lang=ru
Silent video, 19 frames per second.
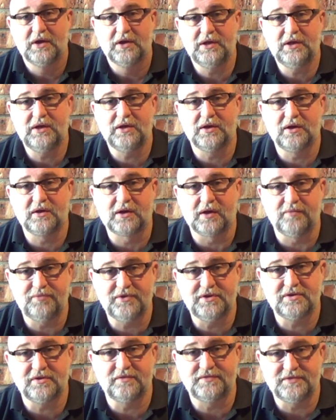и
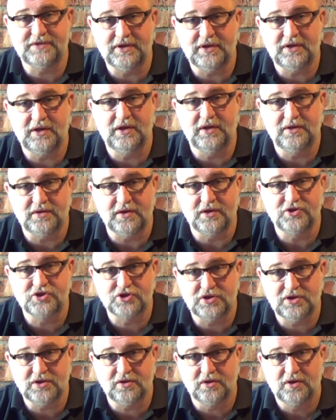копить все эти
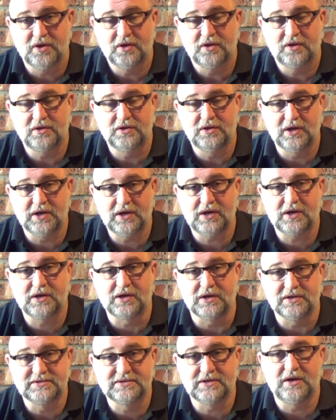очки до
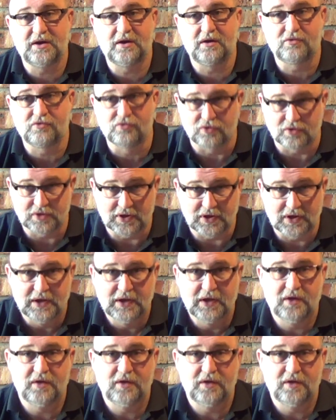конца года.